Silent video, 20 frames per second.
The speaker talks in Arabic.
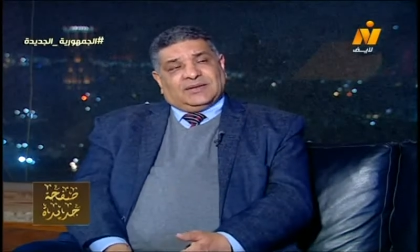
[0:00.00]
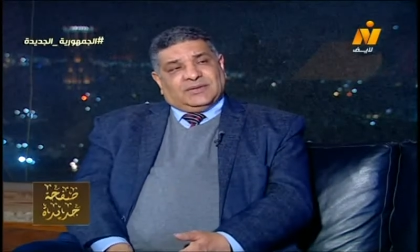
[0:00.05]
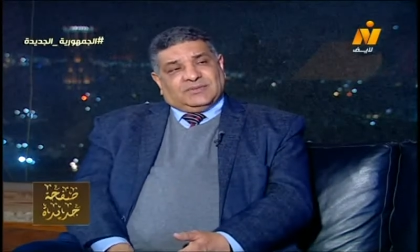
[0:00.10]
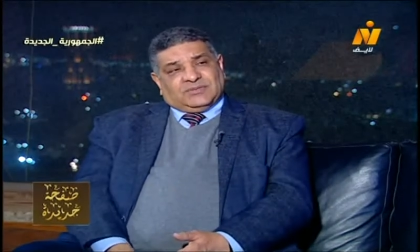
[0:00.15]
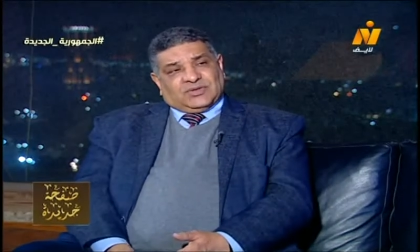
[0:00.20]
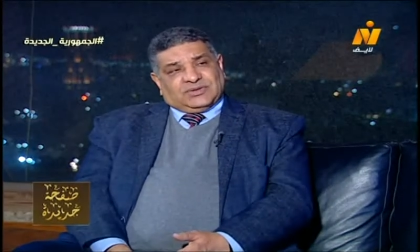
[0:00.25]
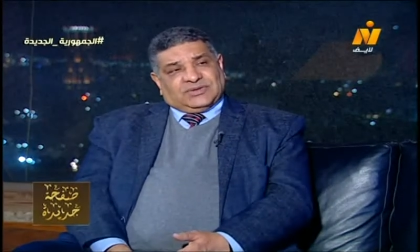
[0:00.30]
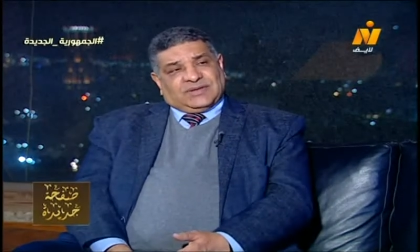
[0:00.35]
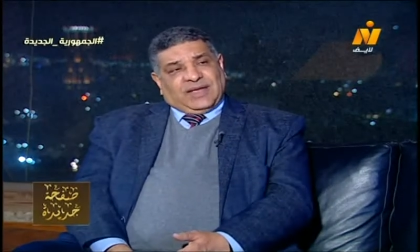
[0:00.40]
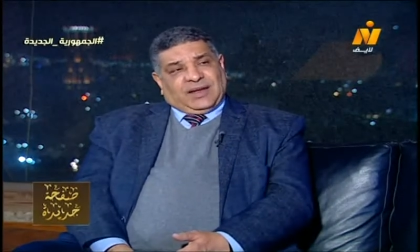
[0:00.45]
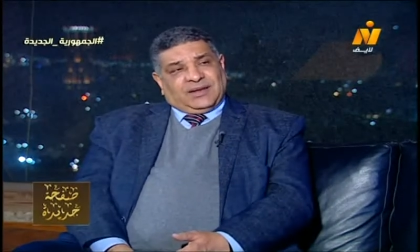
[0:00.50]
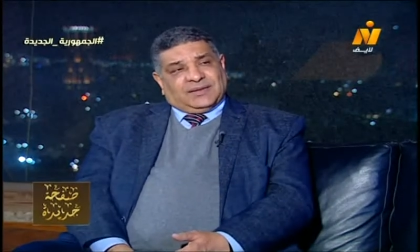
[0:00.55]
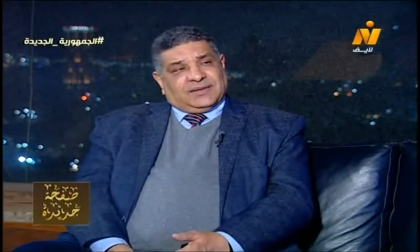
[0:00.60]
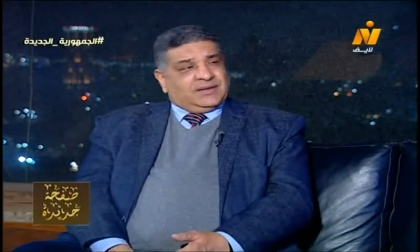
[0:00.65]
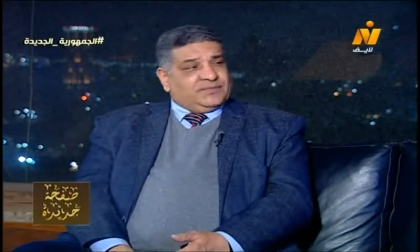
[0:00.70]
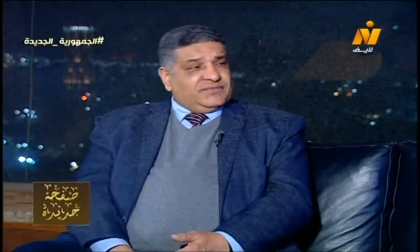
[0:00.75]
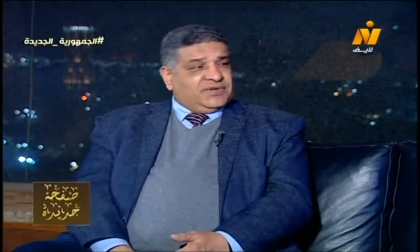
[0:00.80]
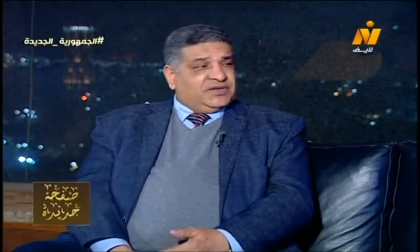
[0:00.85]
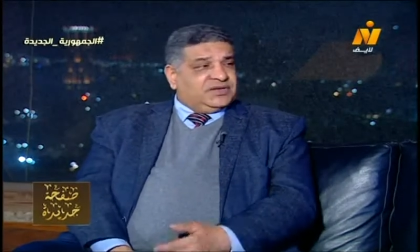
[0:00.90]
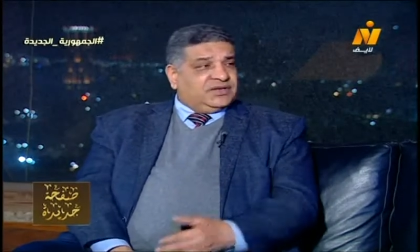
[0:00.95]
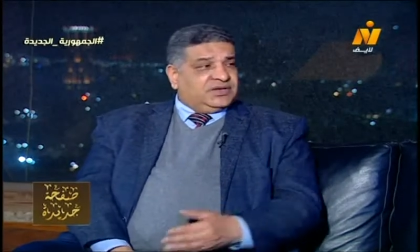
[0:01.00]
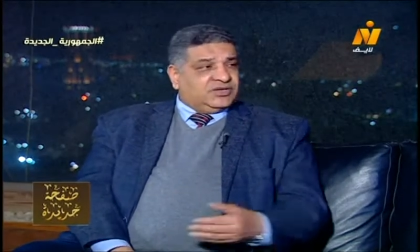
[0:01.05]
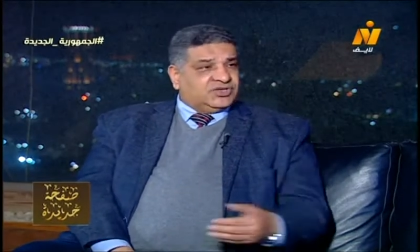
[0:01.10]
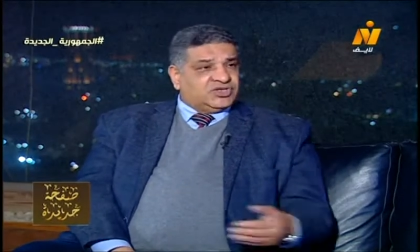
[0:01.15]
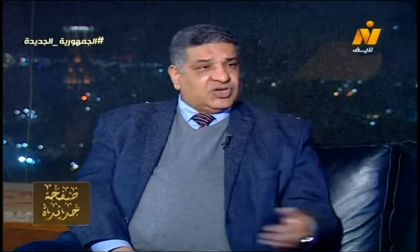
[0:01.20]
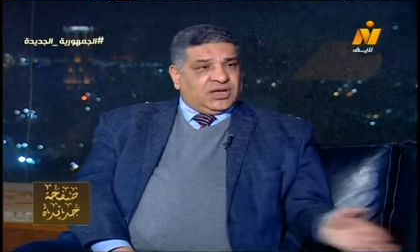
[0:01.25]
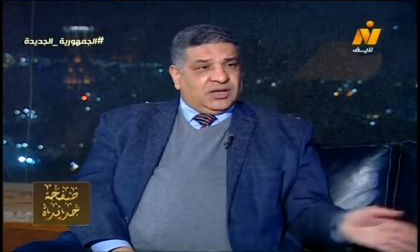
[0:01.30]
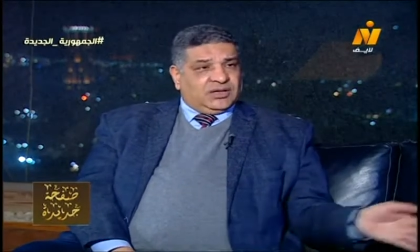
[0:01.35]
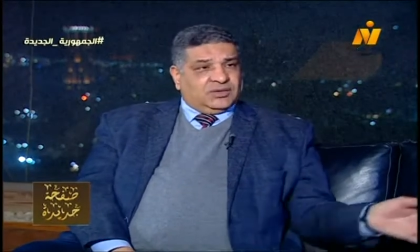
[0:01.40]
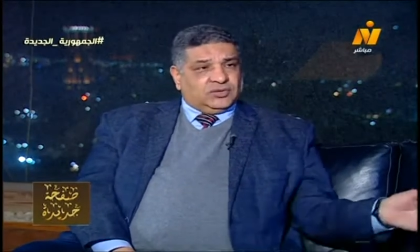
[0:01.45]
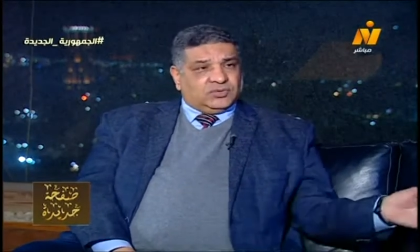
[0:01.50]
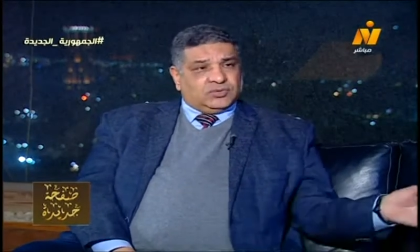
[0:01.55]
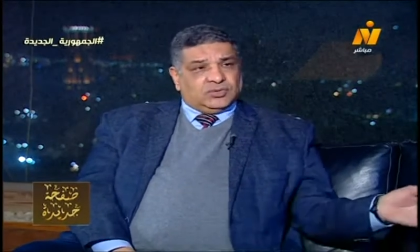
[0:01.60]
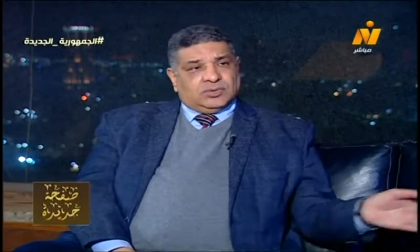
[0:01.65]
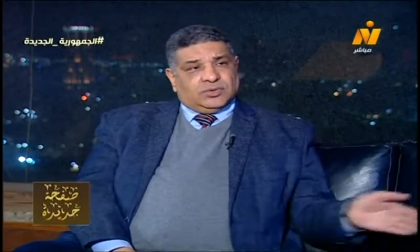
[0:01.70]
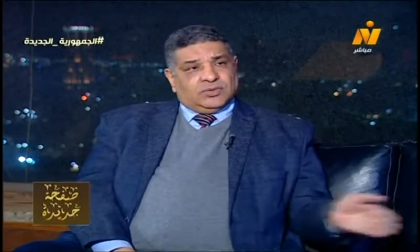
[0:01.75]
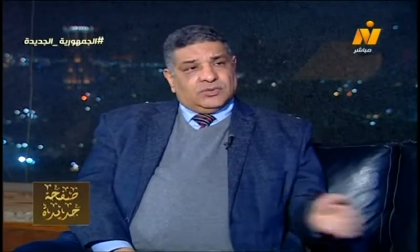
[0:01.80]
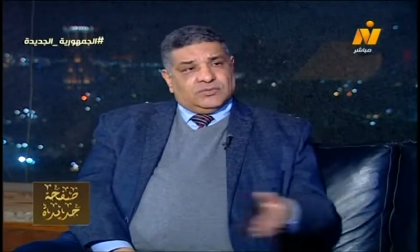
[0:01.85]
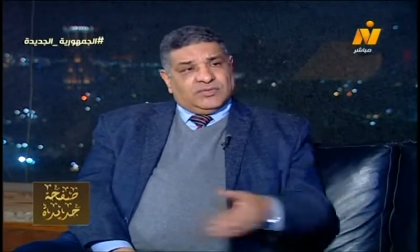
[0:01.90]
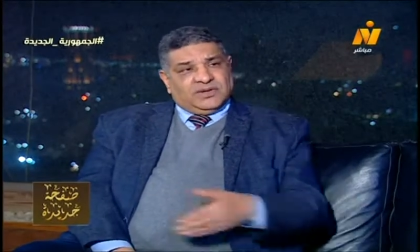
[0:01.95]
المتحدة مين اللي شق
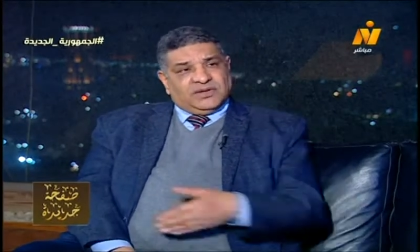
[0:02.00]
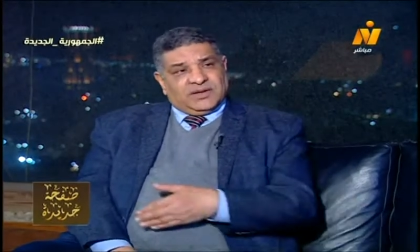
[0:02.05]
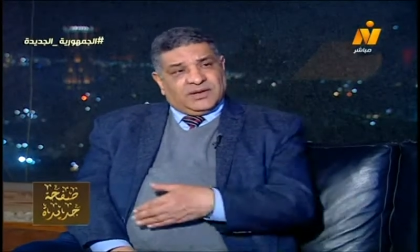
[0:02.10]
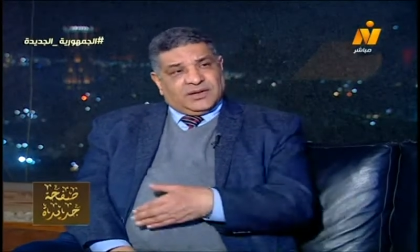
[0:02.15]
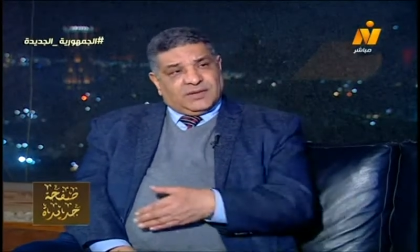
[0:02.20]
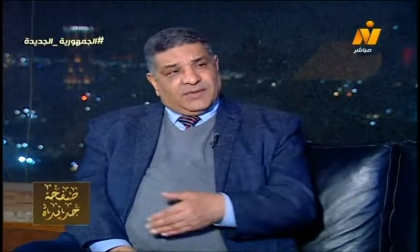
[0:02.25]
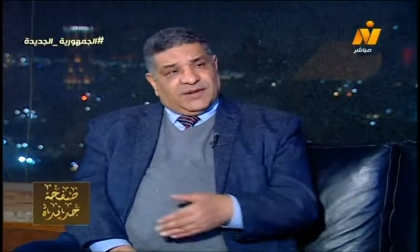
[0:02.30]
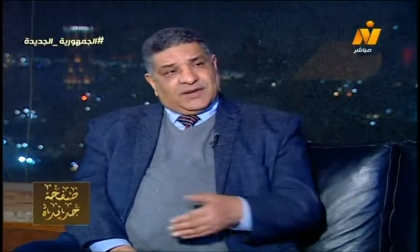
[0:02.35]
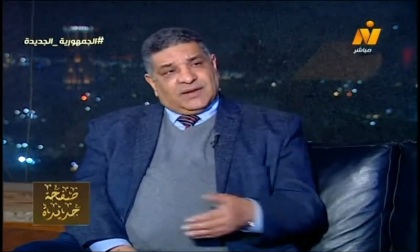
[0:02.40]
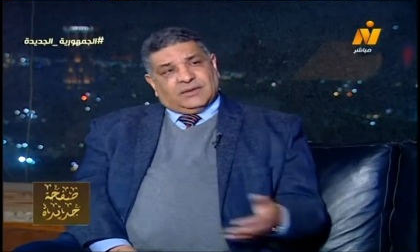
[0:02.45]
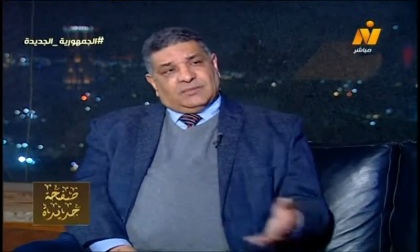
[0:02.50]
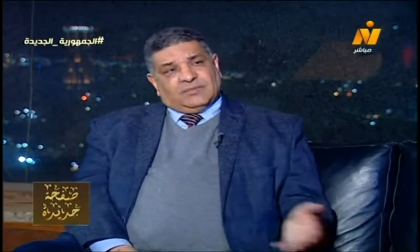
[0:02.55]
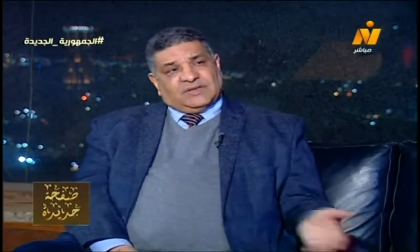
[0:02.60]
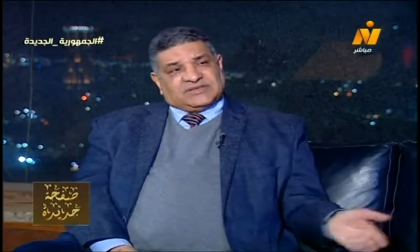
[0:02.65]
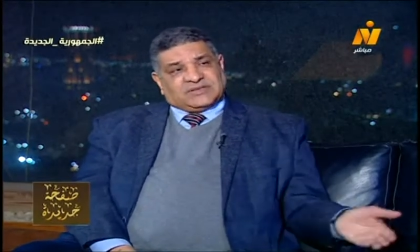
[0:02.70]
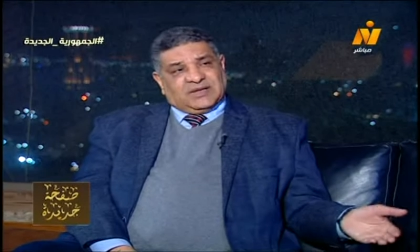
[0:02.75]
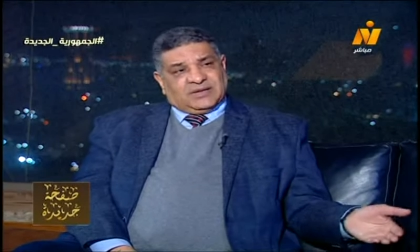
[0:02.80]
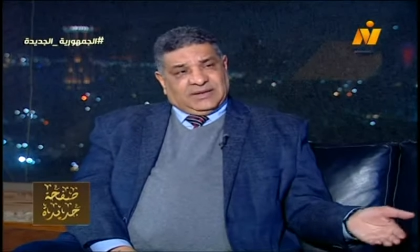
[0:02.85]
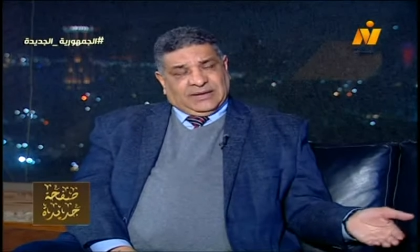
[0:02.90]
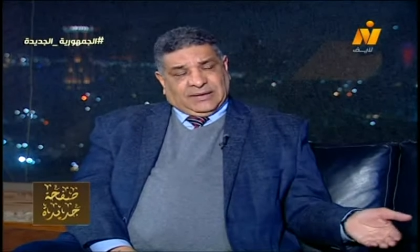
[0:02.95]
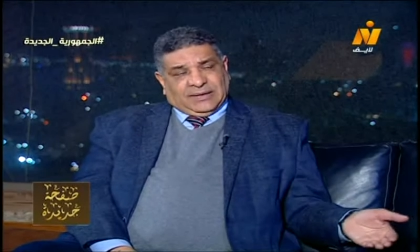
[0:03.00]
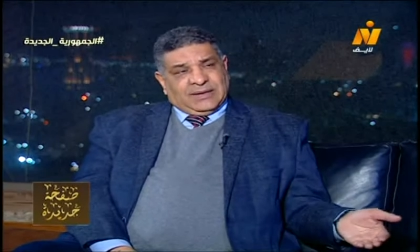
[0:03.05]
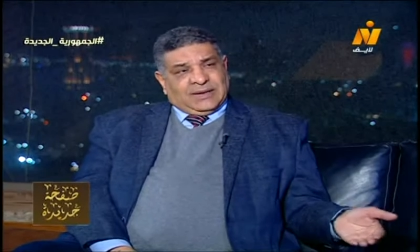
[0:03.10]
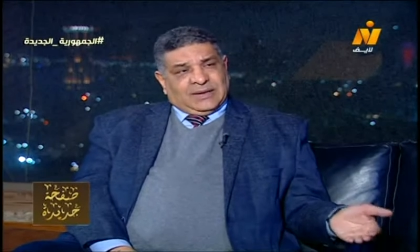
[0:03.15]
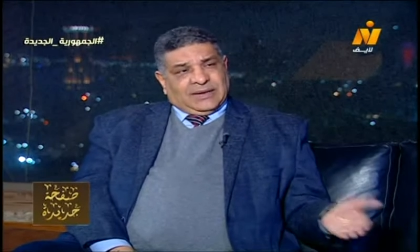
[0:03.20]
الطرق مين اللي بنى المصانع